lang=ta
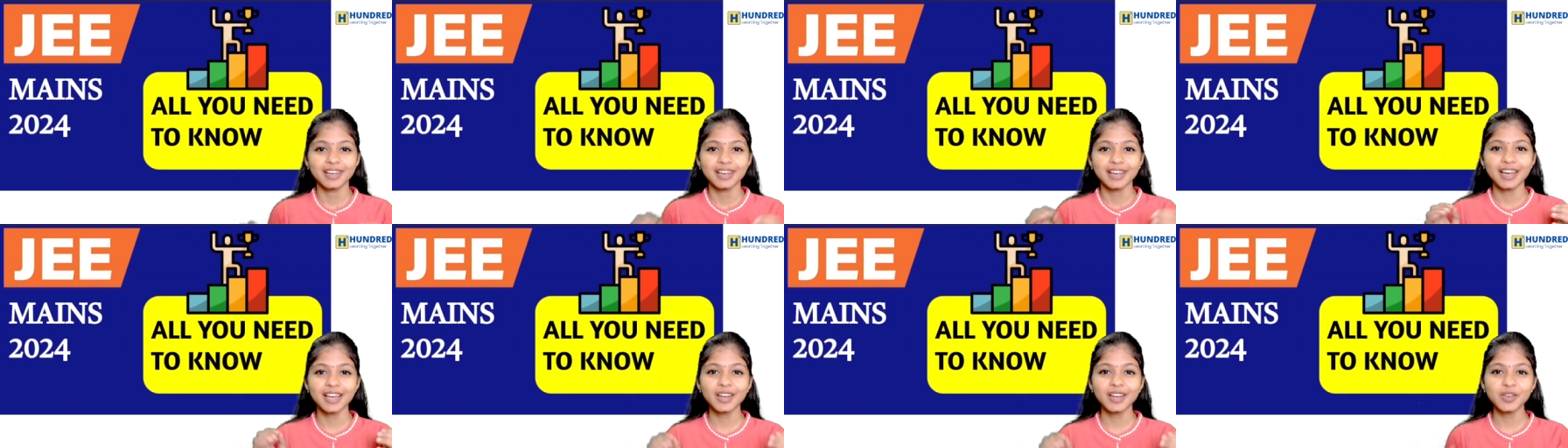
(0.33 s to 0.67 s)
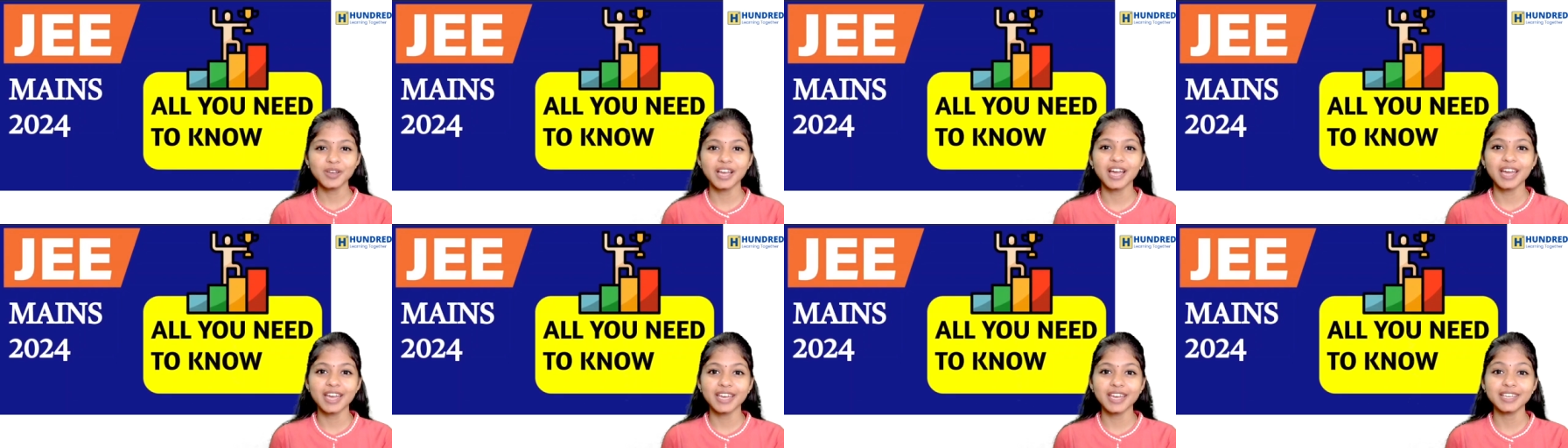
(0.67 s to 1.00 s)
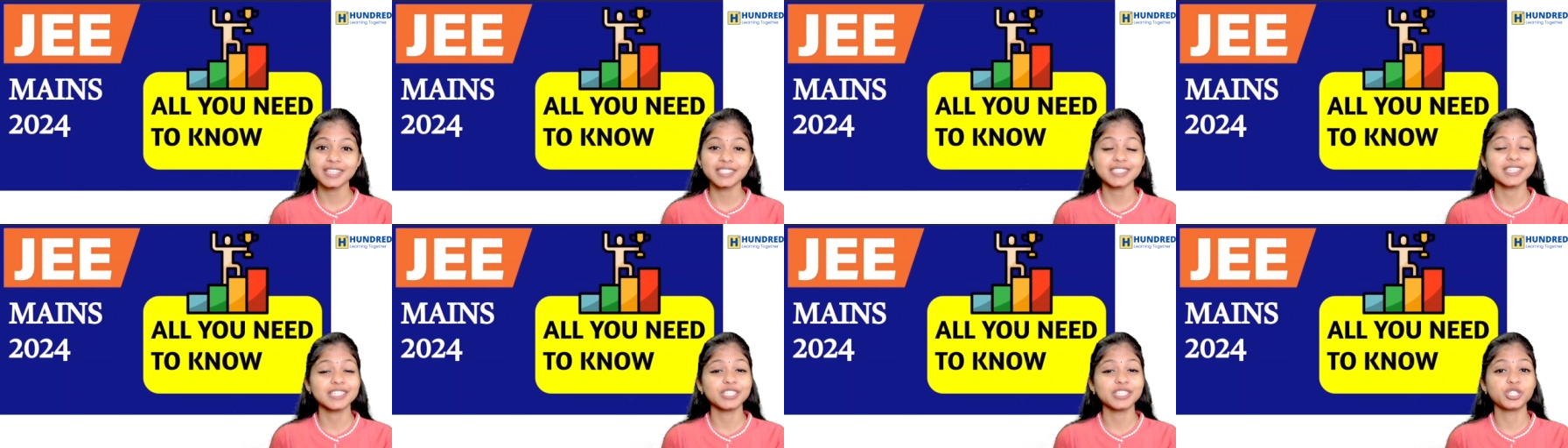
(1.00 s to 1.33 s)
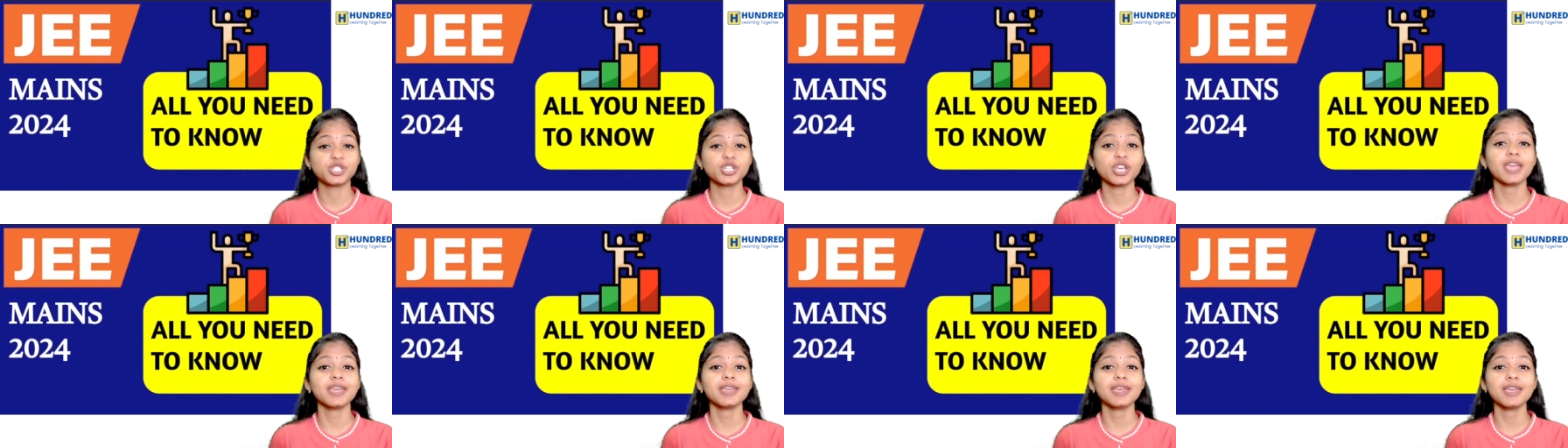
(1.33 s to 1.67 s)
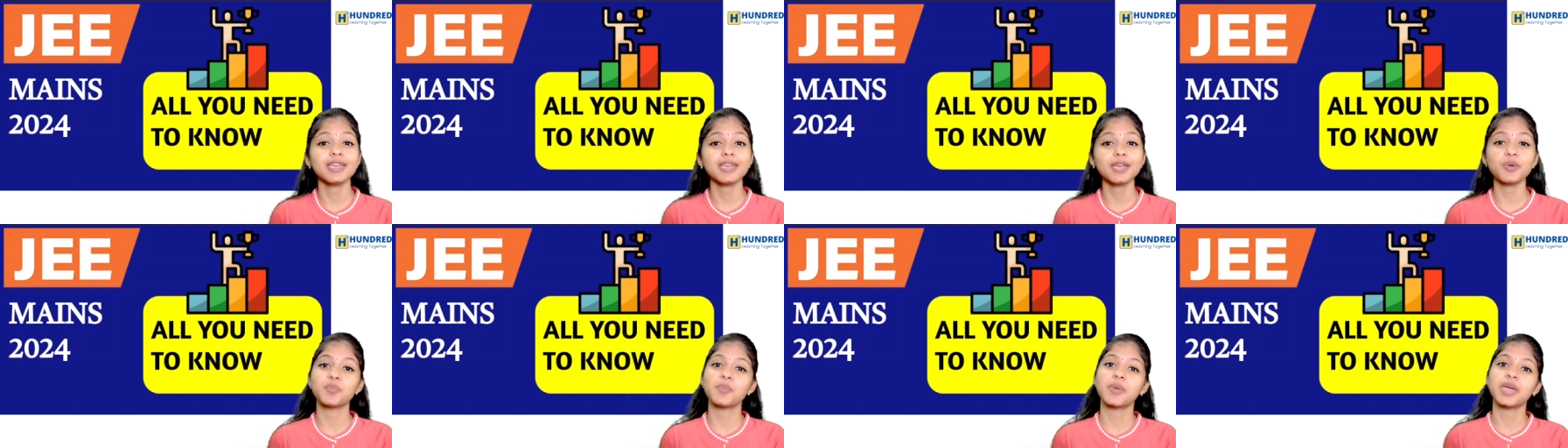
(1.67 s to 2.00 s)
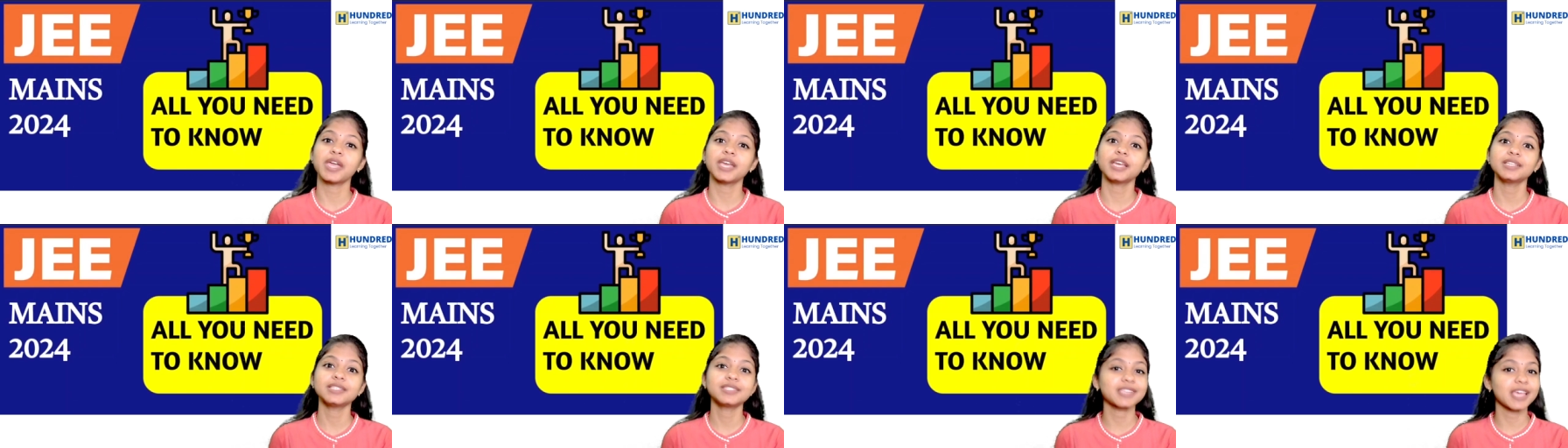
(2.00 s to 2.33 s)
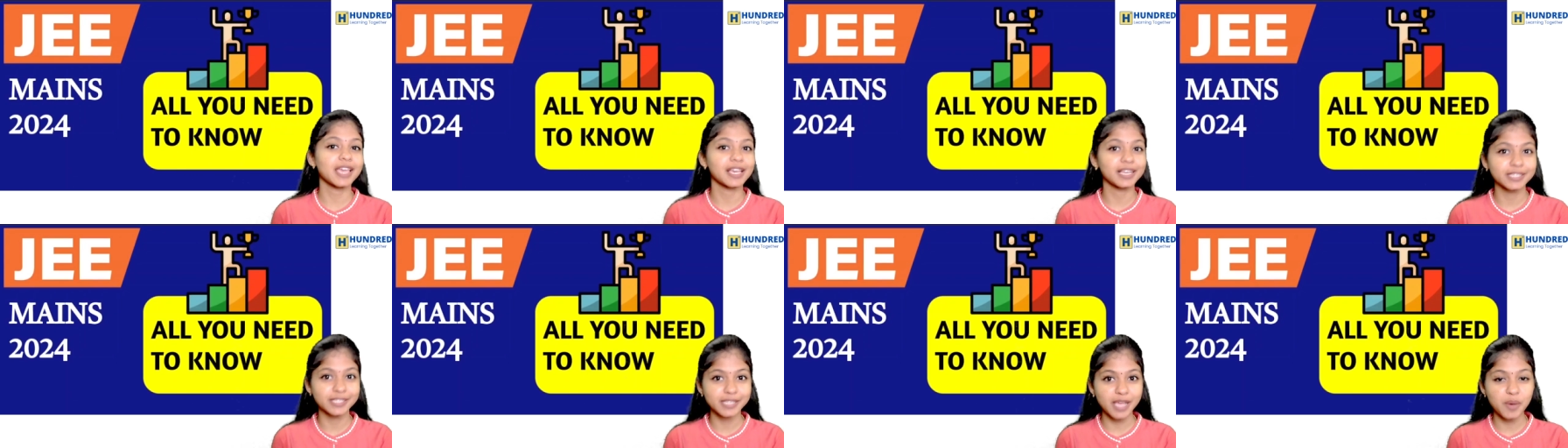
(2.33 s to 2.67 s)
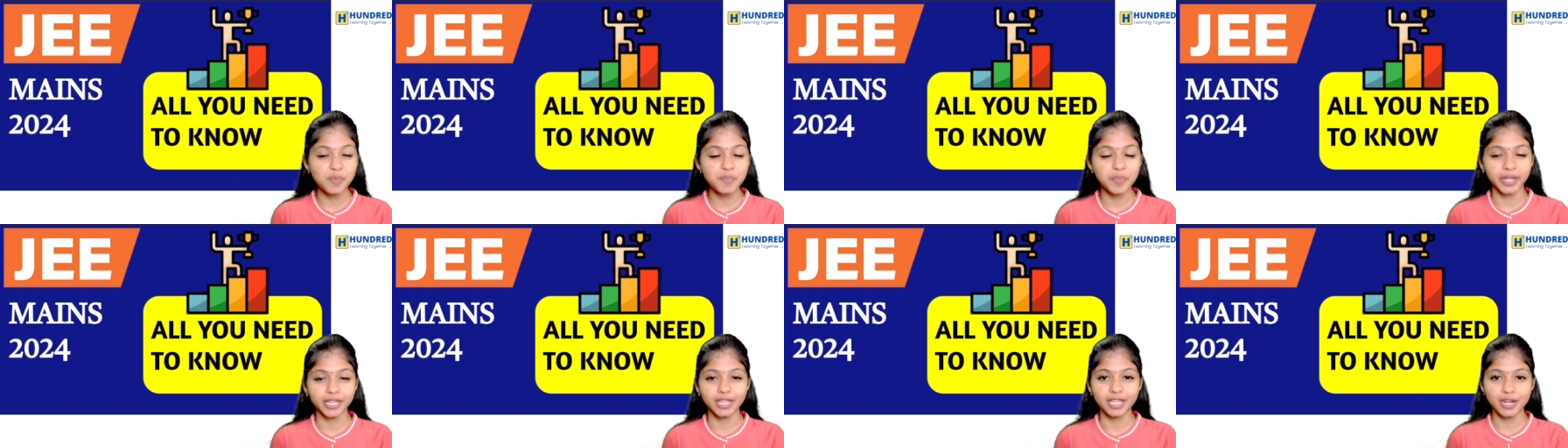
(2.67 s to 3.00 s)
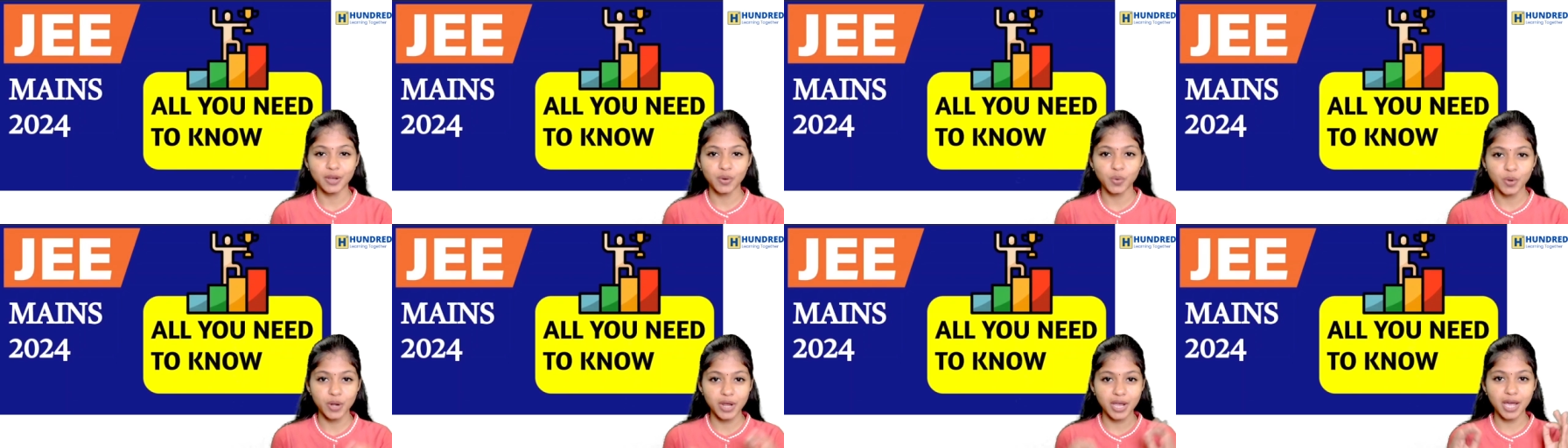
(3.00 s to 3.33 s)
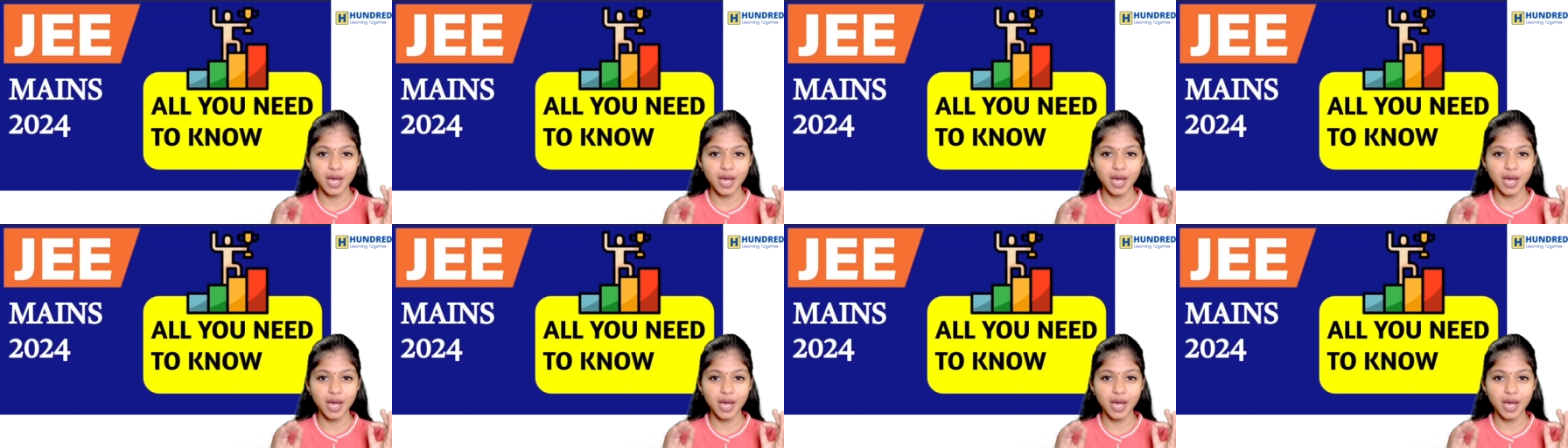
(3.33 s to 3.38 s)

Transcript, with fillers: ஹலோ கைஸ் ஜேஇ மெயின்ஸ் எக்ஸாம் பார்த்தீங்கன்னா ஒரு